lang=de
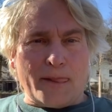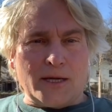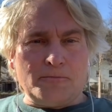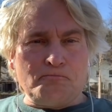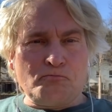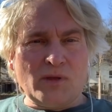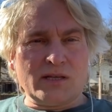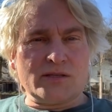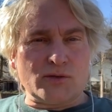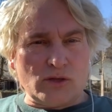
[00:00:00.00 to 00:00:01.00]
Ähm,
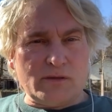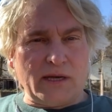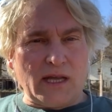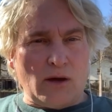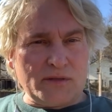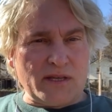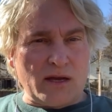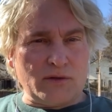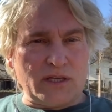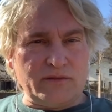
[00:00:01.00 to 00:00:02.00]
zurück zu meiner
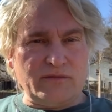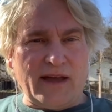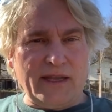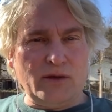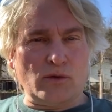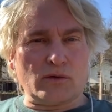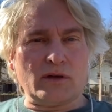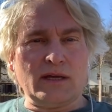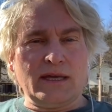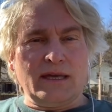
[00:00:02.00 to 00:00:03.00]
Aussage und der Verfeinerung.
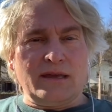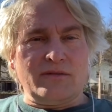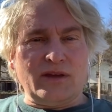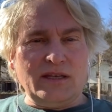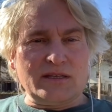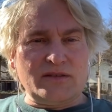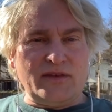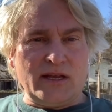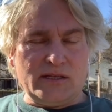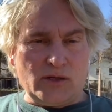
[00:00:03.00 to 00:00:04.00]
Wenn das
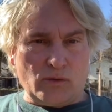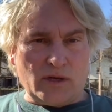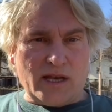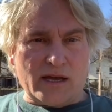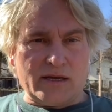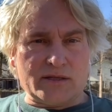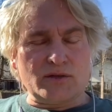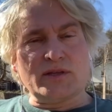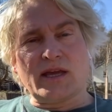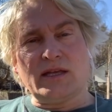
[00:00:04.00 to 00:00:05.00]
Feld die Grundlage ist
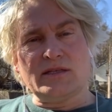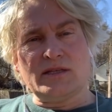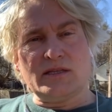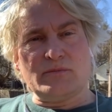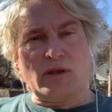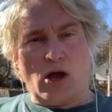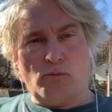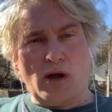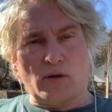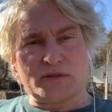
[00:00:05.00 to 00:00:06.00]
und die Realität die
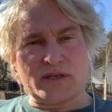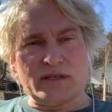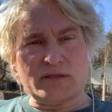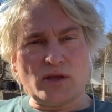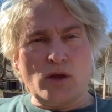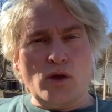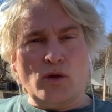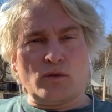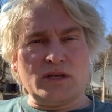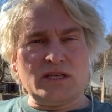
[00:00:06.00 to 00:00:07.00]
Blaupause ist
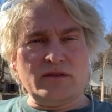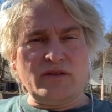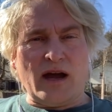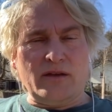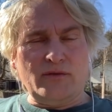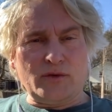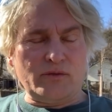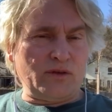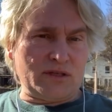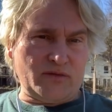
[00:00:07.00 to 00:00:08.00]
und ich die Verantwortung
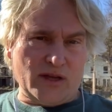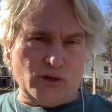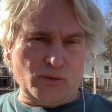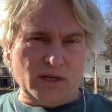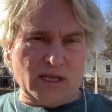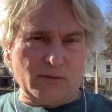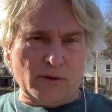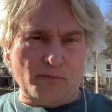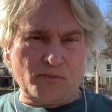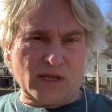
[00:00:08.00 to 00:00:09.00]
für das Feld
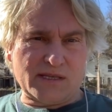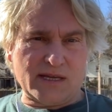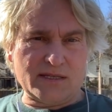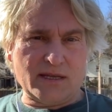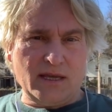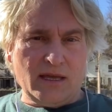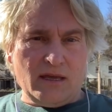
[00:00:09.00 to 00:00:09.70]
übernehme. Das heißt,